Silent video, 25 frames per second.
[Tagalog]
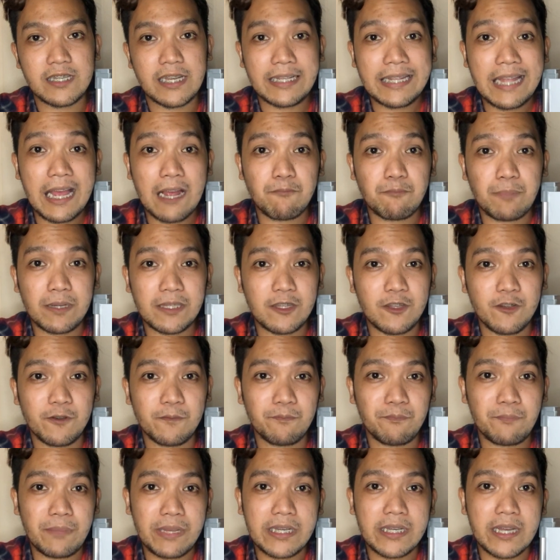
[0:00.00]
Siya dapat
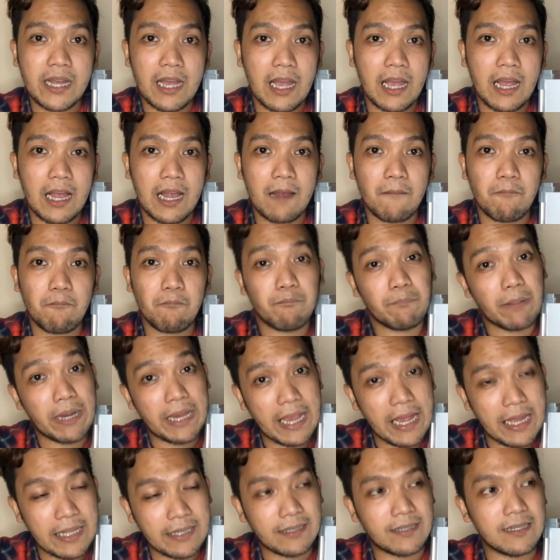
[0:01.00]
yung pinaka
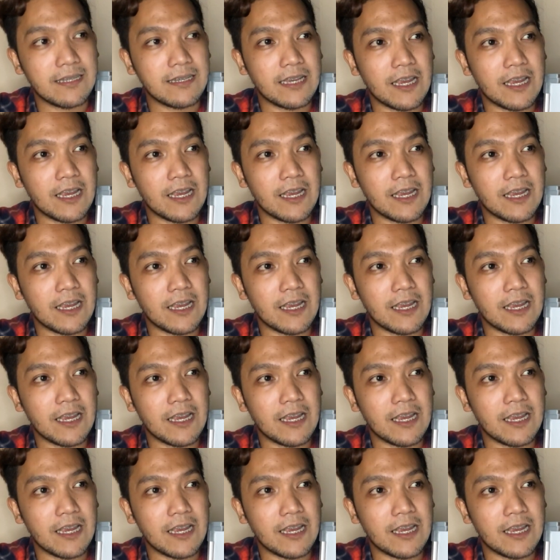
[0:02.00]
payat.